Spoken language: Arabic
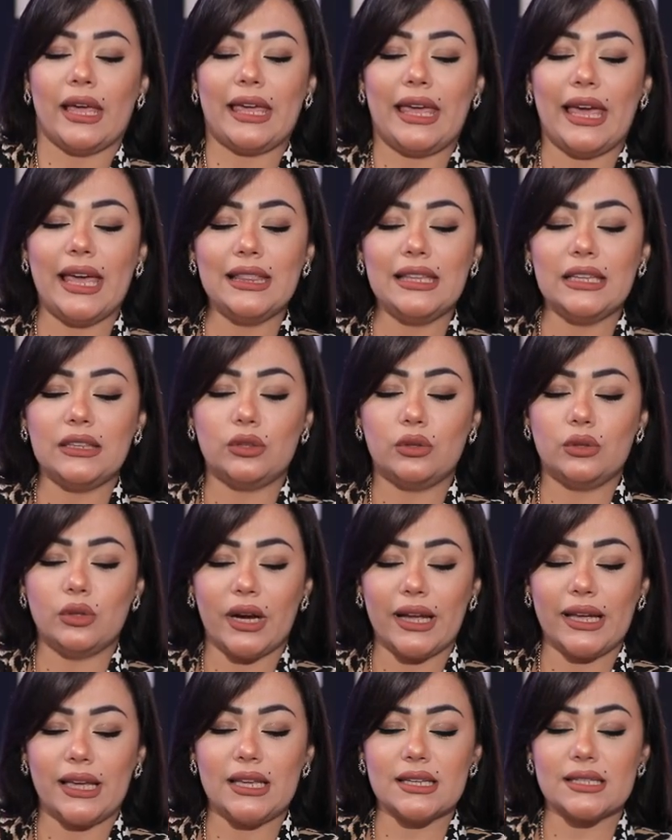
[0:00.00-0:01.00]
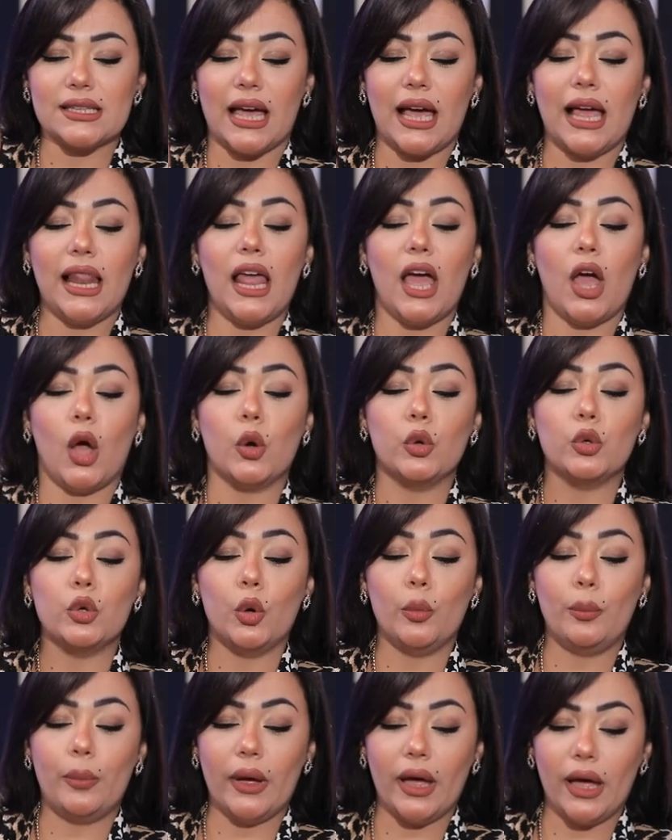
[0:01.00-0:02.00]
كانت تركز على
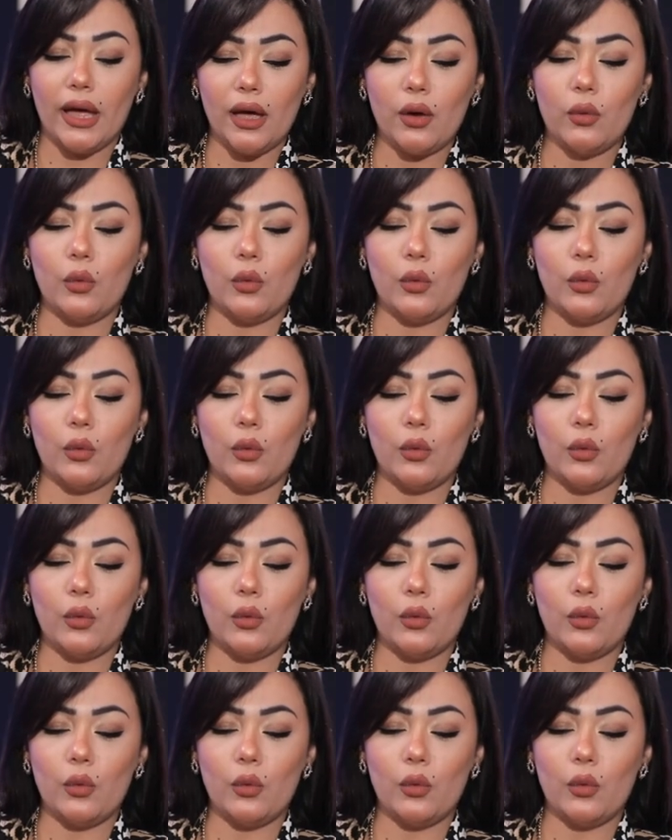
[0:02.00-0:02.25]
عيوبها